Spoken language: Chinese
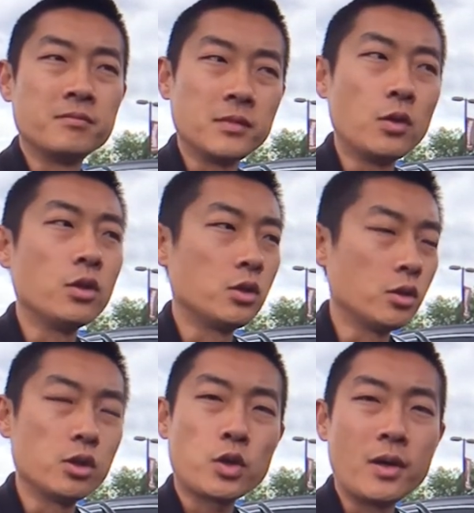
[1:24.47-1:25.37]
有很多
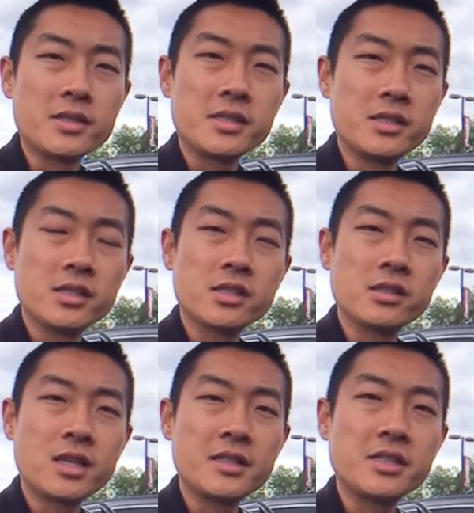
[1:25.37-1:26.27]
的创新是
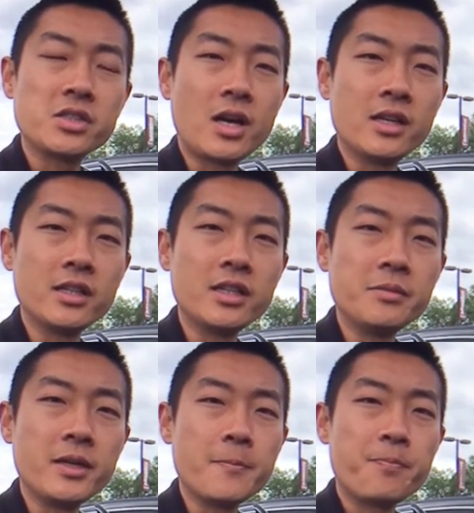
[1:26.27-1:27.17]
在汽车行业里
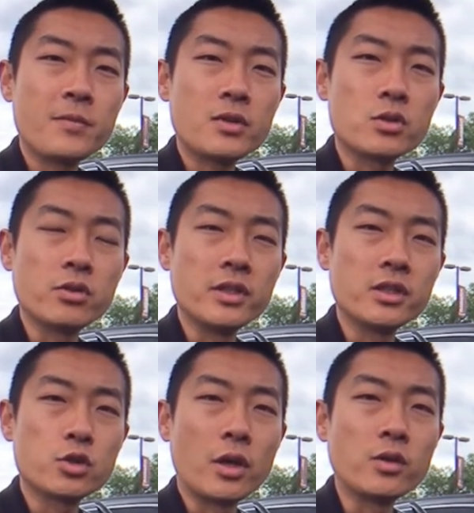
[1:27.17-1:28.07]
面，所谓一
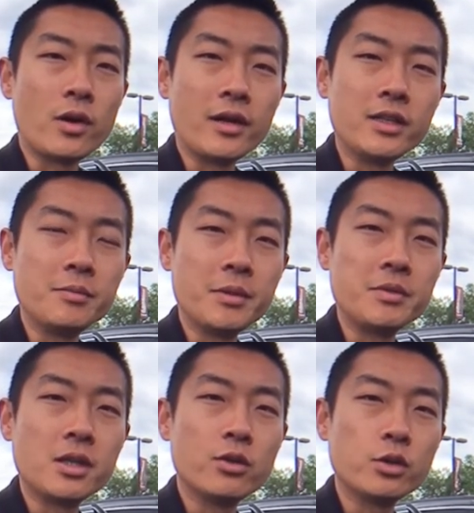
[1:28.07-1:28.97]
个传统行业里面
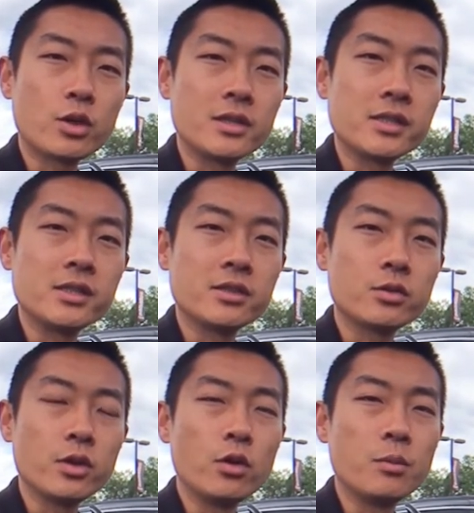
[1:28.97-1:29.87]
比较会创新的，
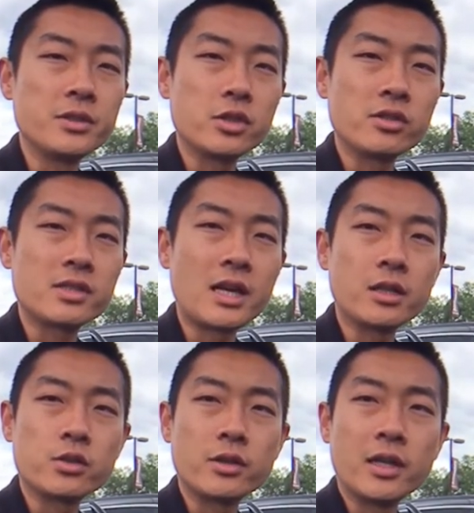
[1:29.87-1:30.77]
所以我们只有3
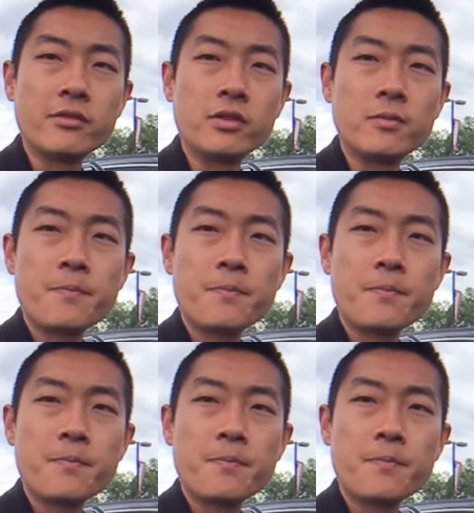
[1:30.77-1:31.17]
个 trim level。